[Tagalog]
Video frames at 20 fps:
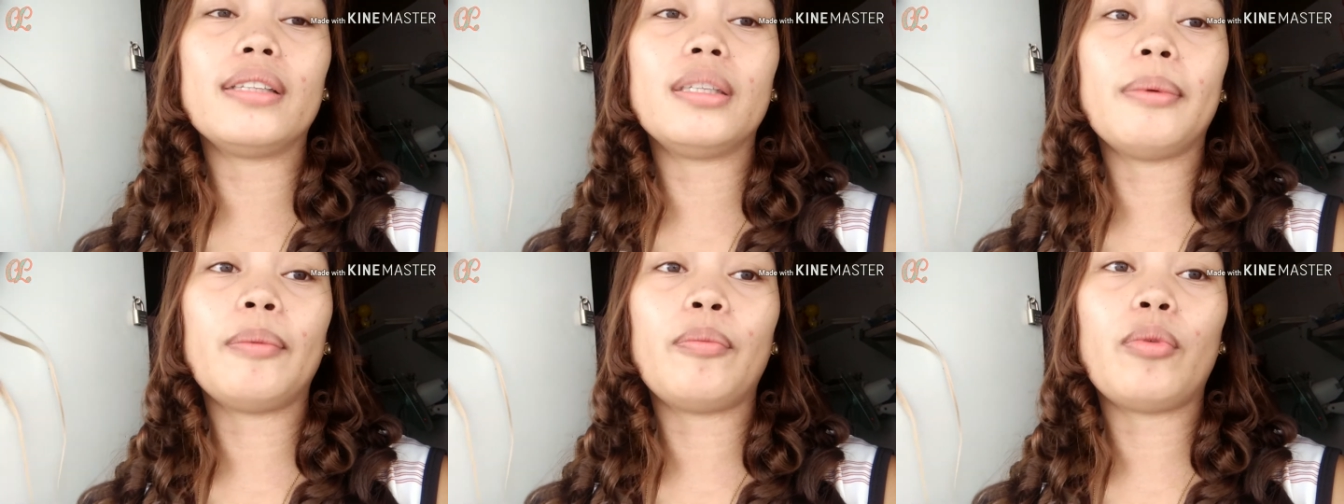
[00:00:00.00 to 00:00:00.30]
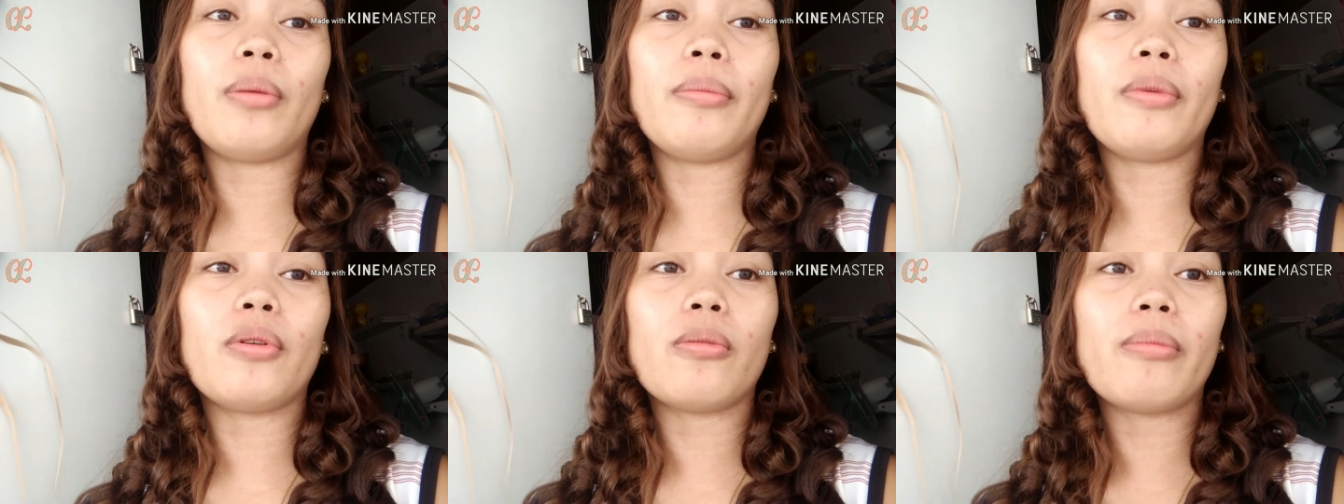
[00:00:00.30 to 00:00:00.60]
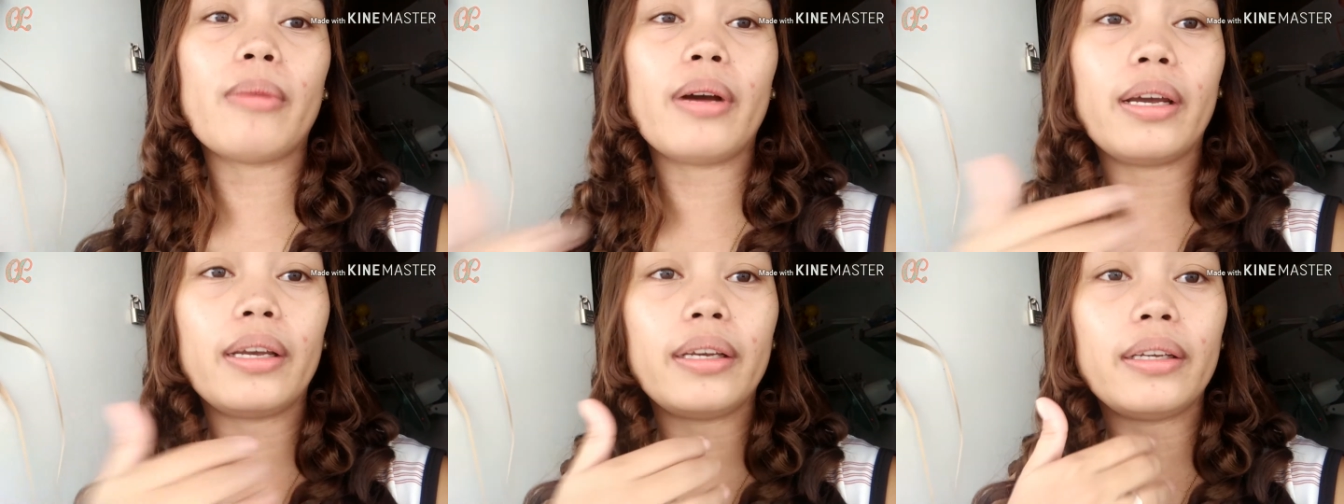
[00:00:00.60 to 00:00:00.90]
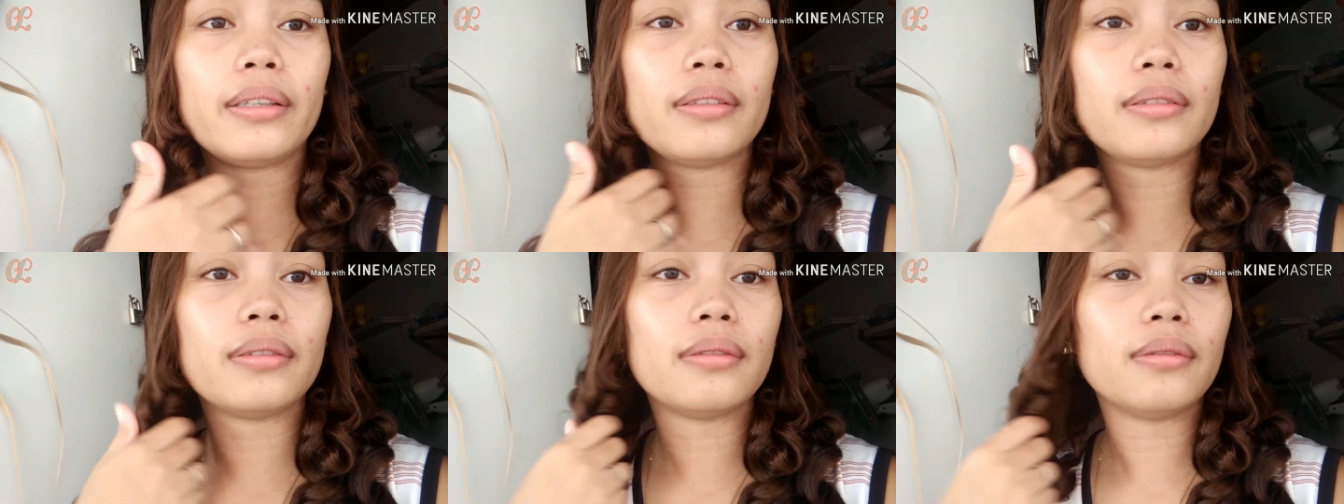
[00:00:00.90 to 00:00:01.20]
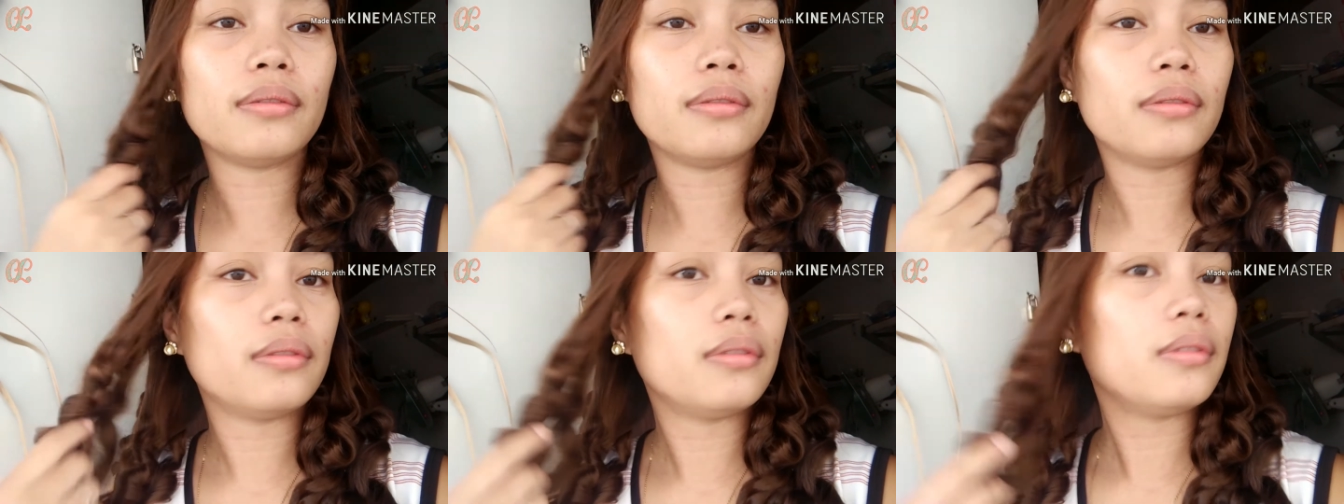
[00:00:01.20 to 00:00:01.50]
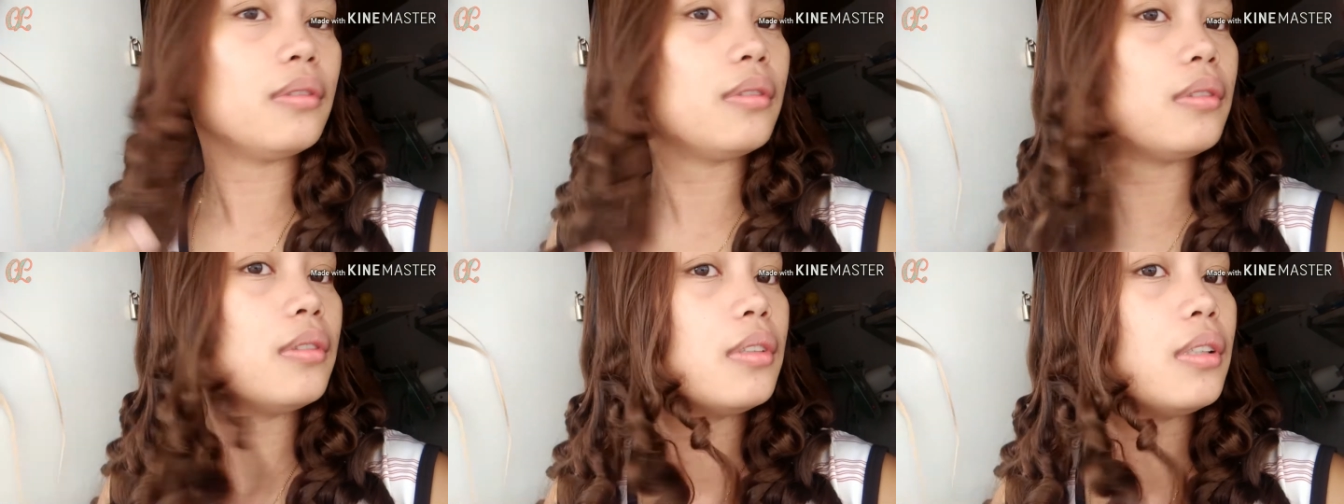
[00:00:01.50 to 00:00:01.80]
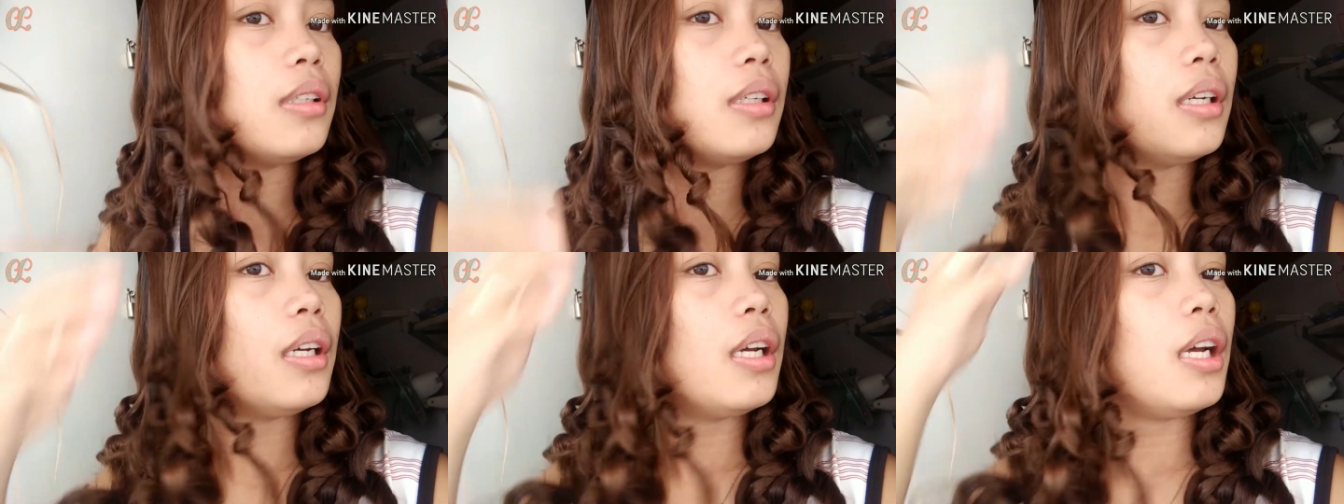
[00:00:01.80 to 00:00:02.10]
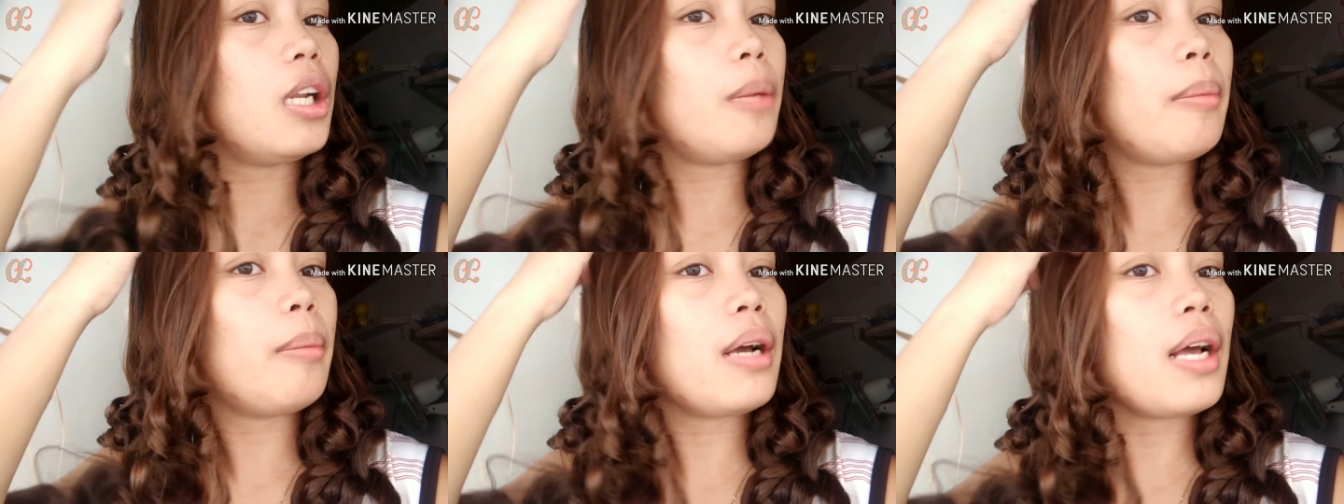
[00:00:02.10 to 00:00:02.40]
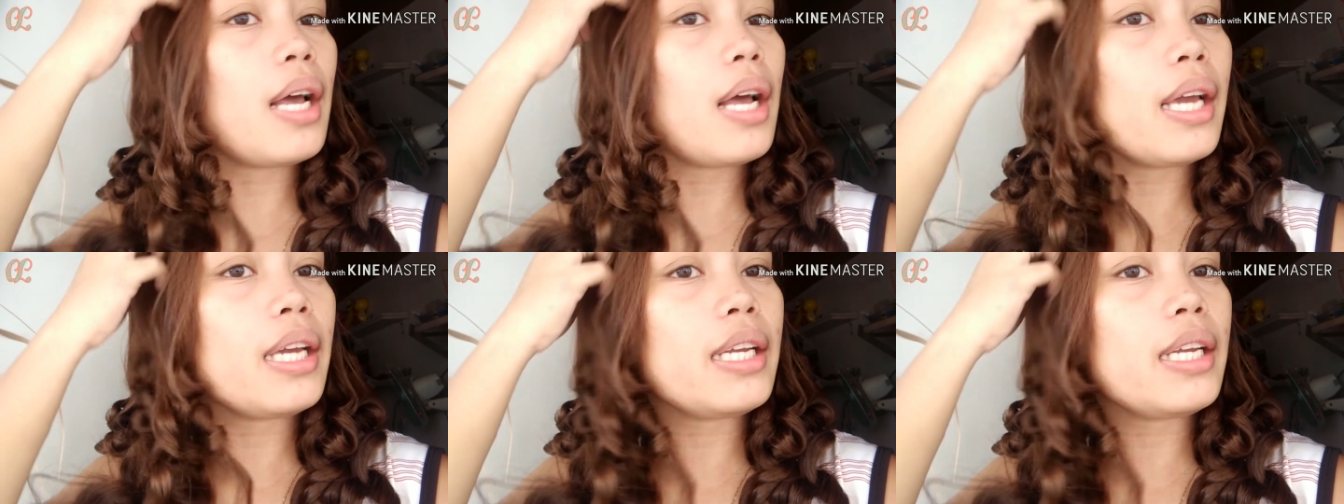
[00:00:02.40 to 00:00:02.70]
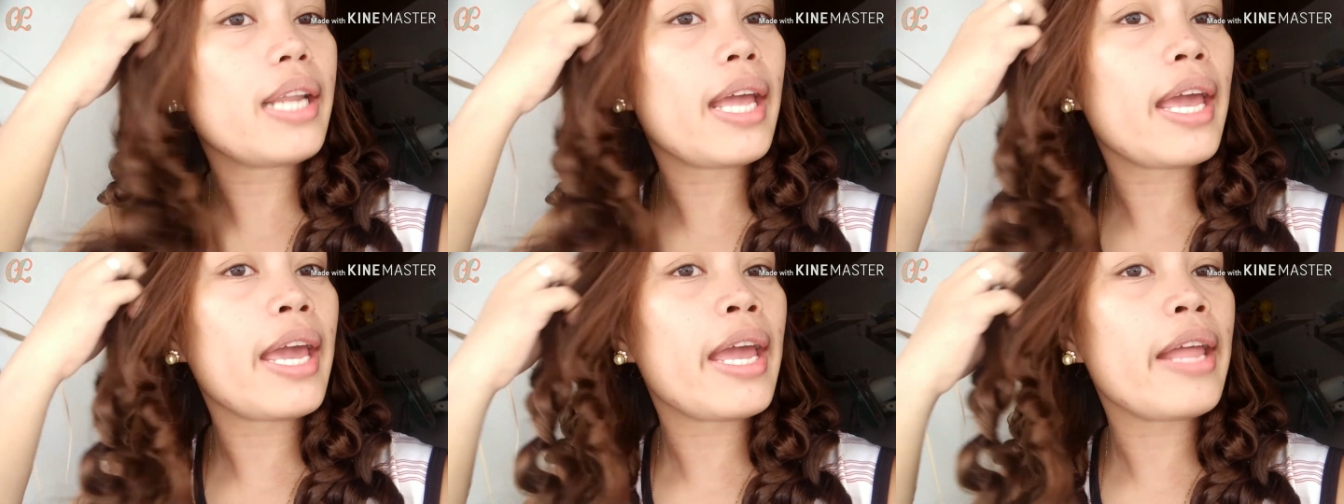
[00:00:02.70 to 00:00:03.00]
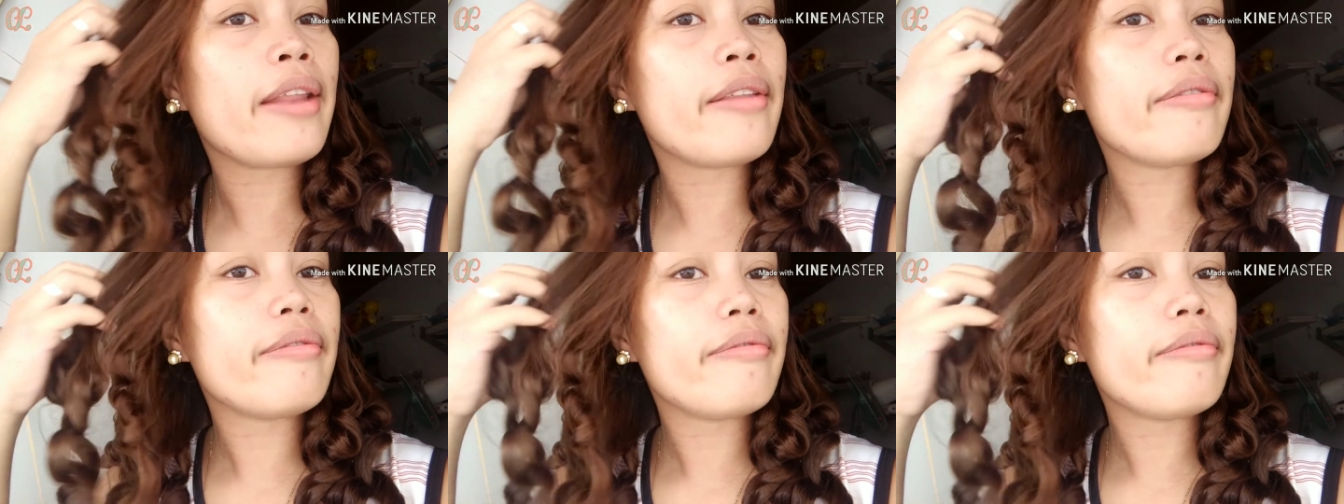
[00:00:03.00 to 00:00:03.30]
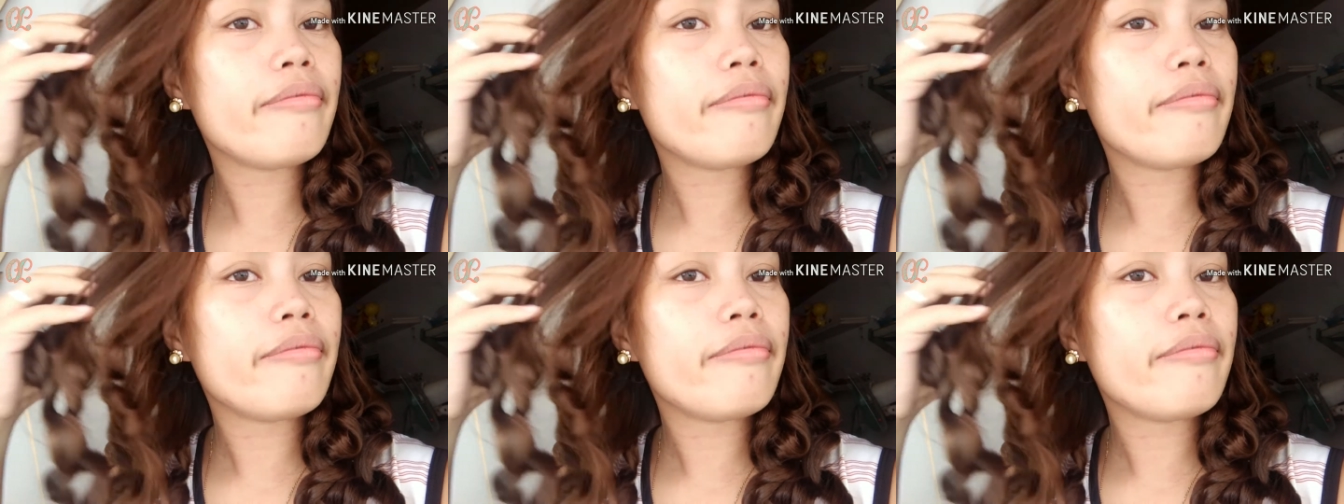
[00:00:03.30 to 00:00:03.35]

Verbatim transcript: Di ba po kami kumain? May mga kainin.